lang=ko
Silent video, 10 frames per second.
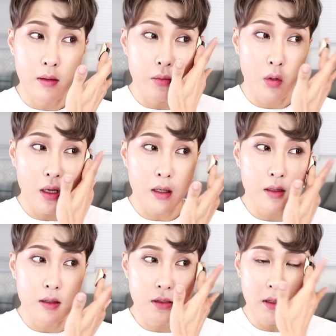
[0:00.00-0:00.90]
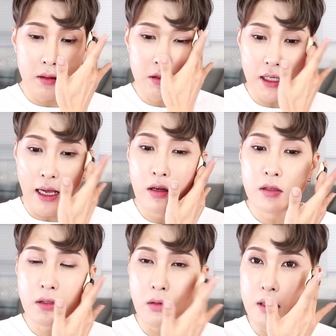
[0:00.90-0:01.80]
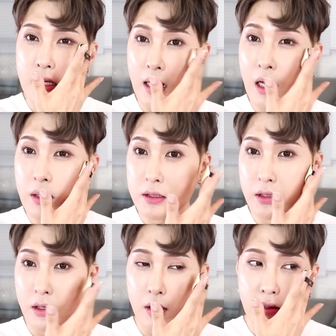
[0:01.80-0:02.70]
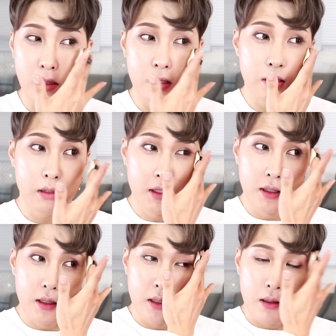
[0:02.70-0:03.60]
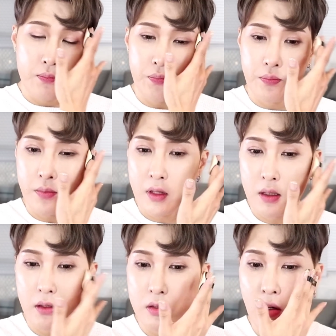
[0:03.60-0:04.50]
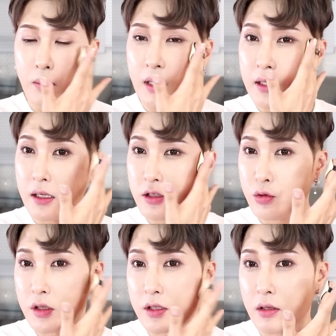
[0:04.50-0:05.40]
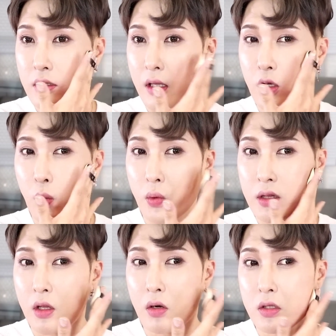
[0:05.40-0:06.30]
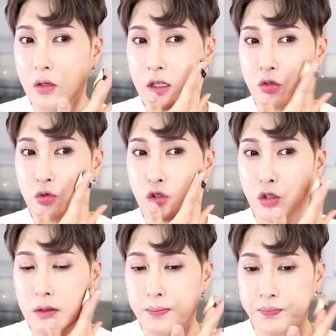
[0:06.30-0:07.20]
뭐라 그래야 되지 자연스럽게 잘 나왔어요 그래서 음 이거 정말 잘 쓰고 있었는데 요번에 떨어져 가지고